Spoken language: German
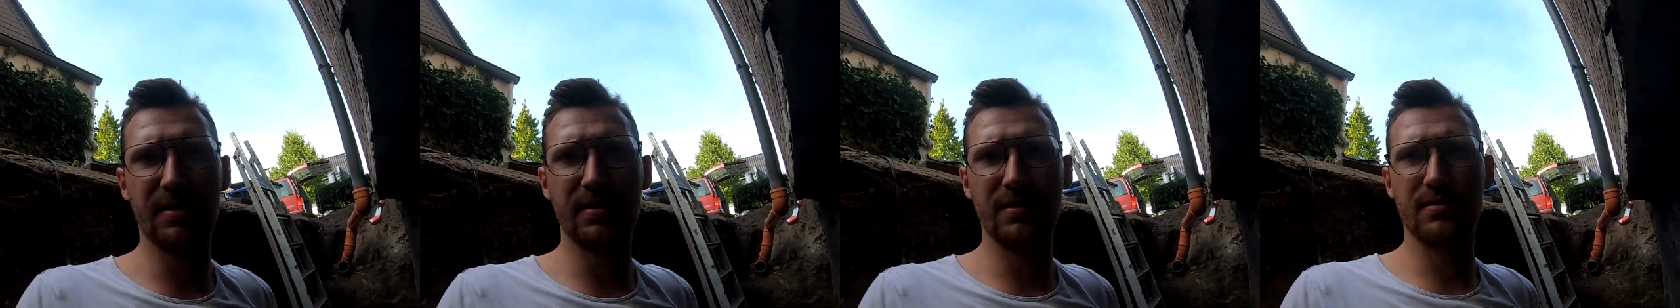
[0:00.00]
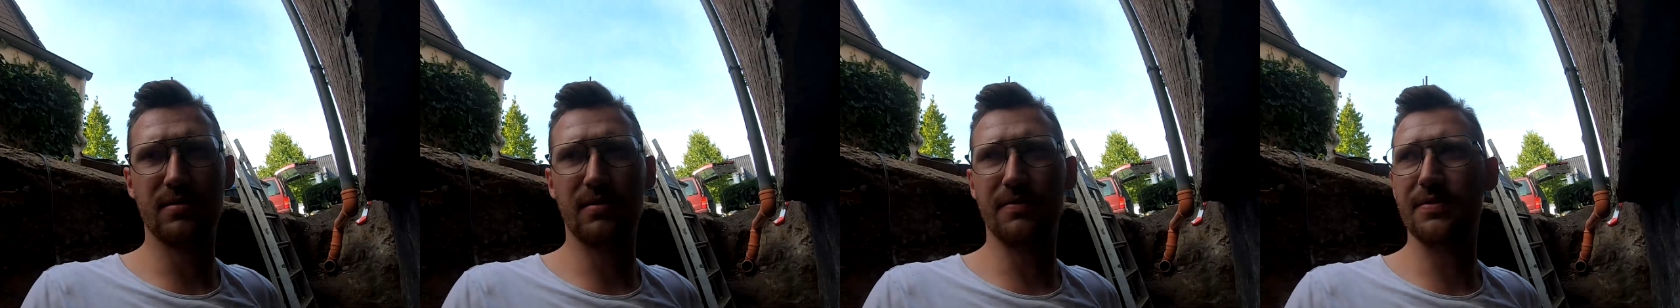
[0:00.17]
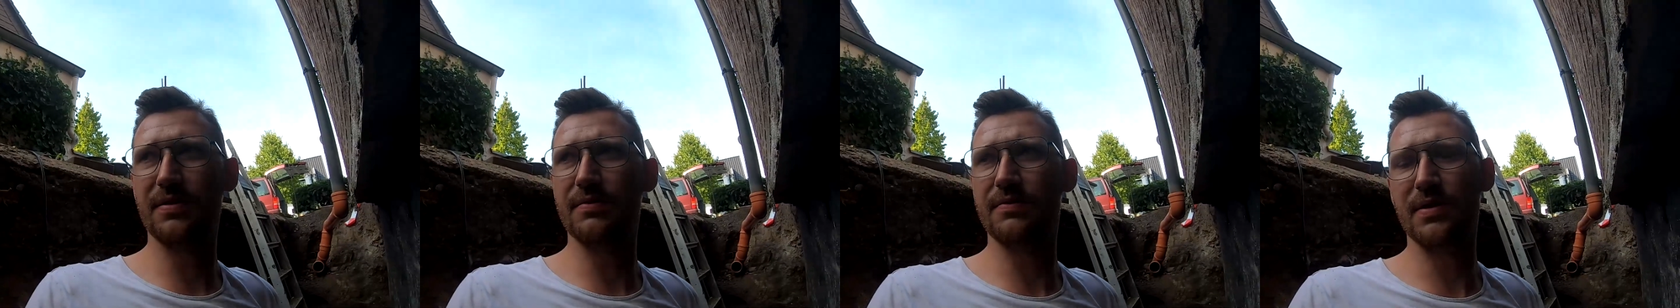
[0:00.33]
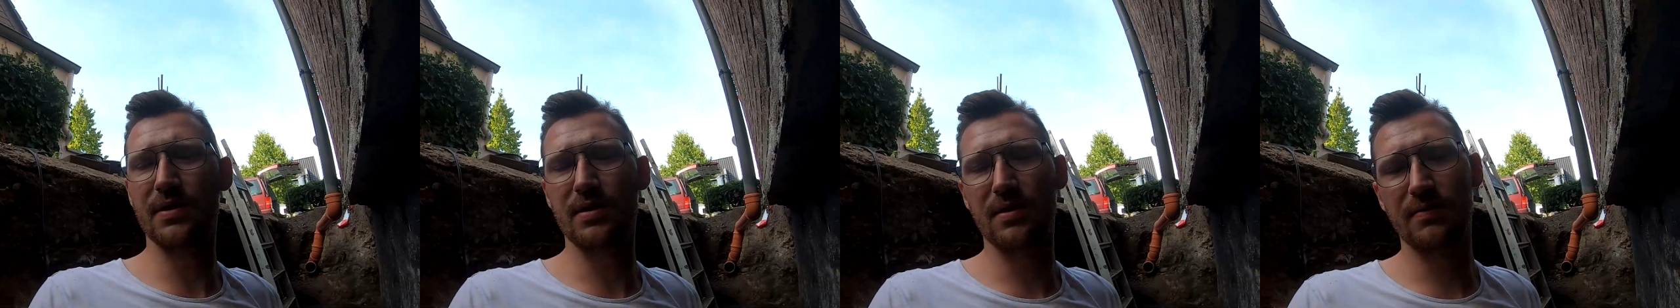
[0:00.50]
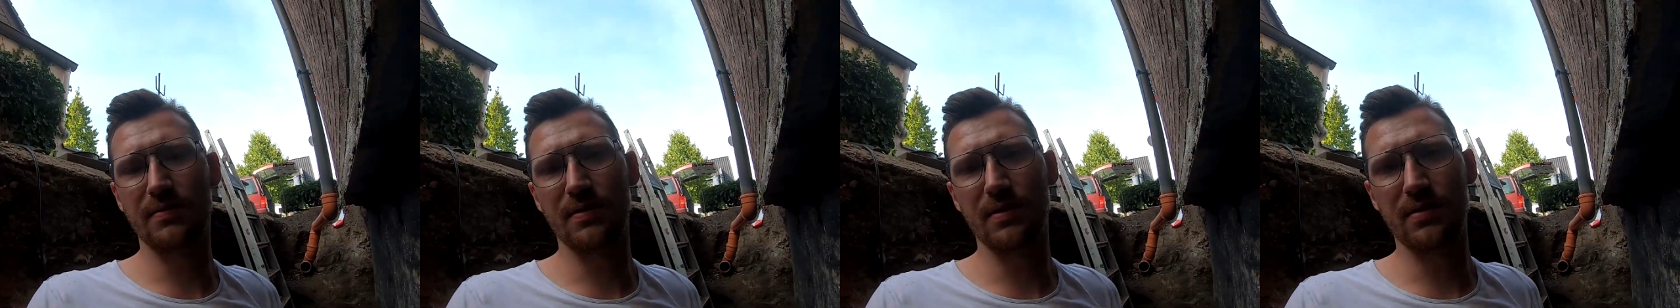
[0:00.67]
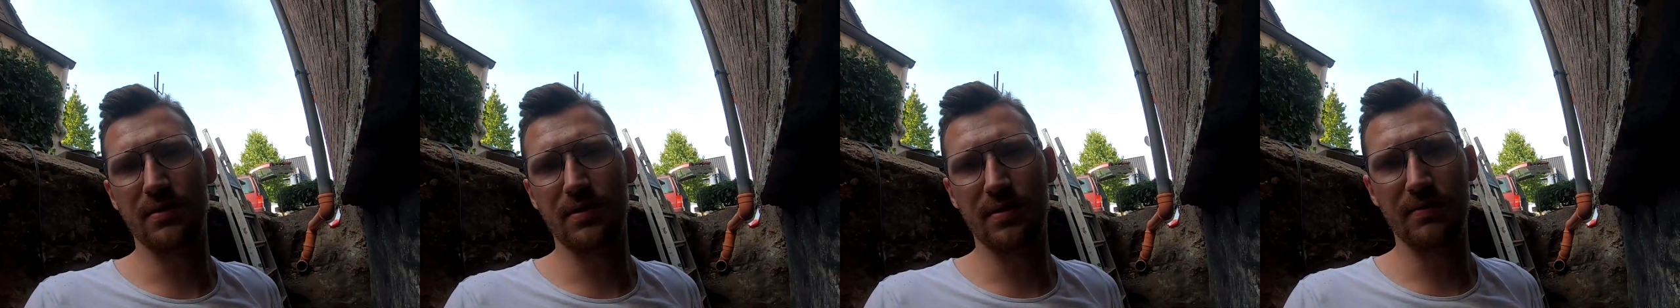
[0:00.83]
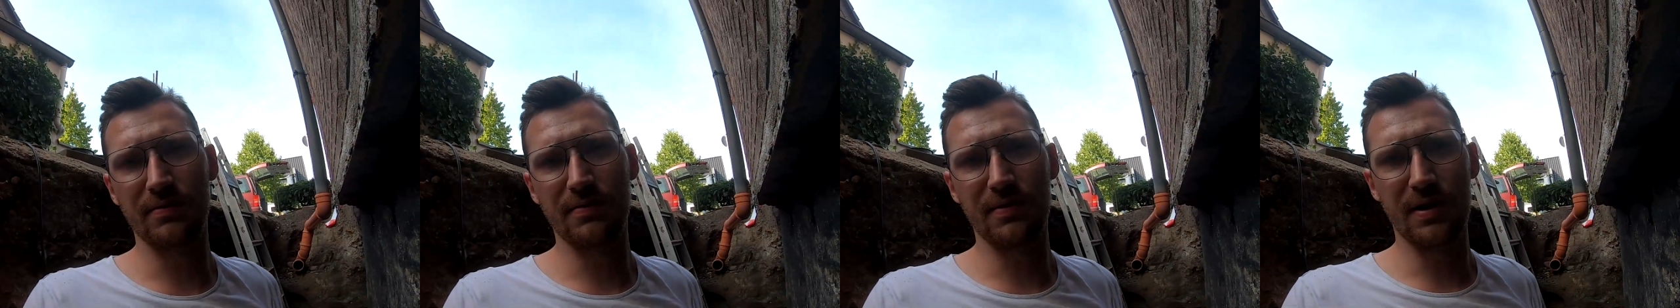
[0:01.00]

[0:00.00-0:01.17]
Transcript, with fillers: Winkel ist auf jeden Fall definitiv